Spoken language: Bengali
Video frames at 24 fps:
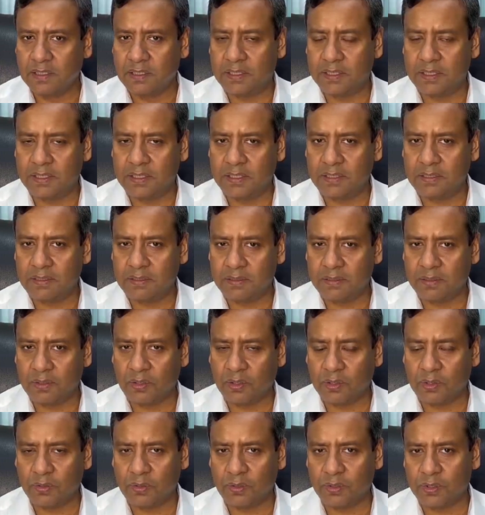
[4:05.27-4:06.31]
তিনি
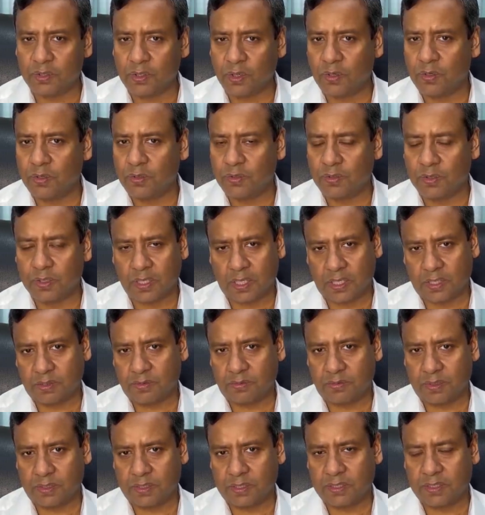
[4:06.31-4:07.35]
কতগুলো জঘন্য কাজ
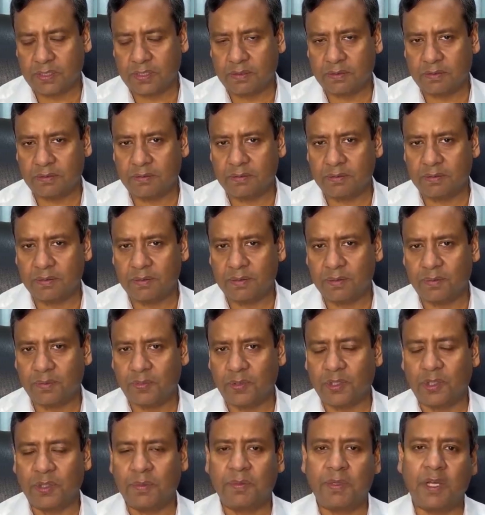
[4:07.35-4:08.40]
করেছেন
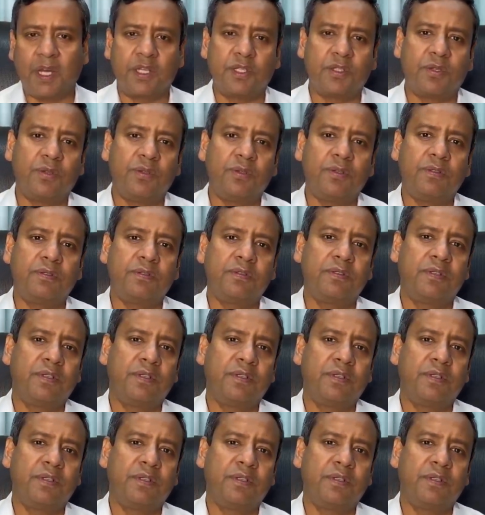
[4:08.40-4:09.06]
প্রথম কাজ হলো